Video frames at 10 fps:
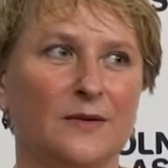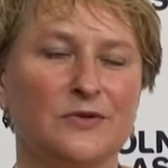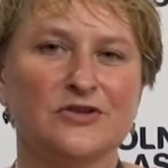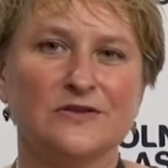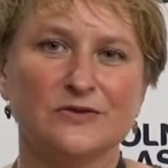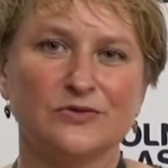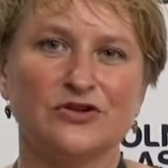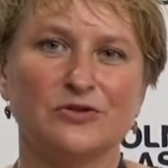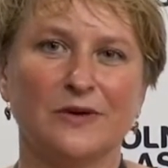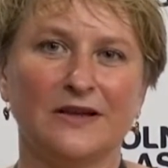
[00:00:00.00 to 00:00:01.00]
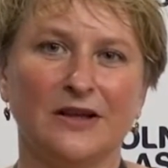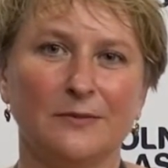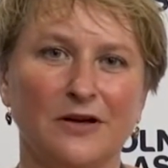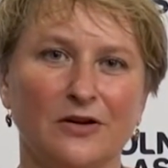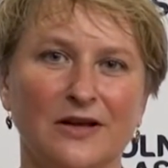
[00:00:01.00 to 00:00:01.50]
bieżące utrzymanie
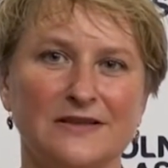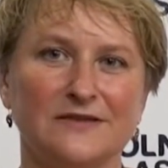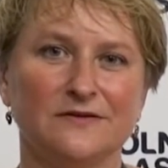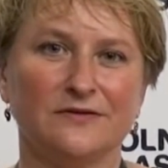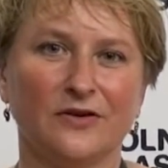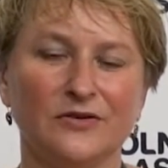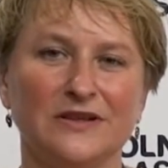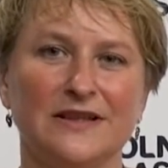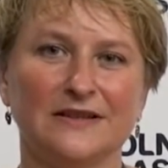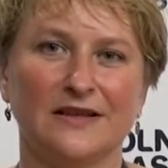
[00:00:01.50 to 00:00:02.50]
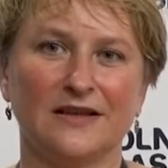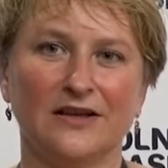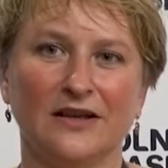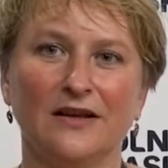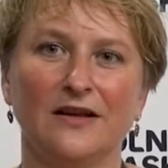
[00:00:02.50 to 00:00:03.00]
melioracji wodnych na
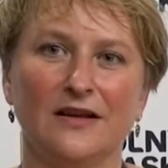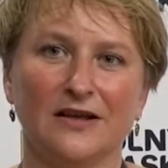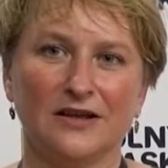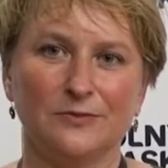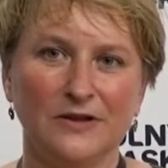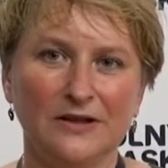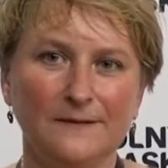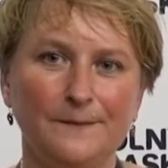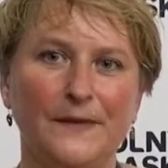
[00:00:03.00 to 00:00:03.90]
terenie gmin.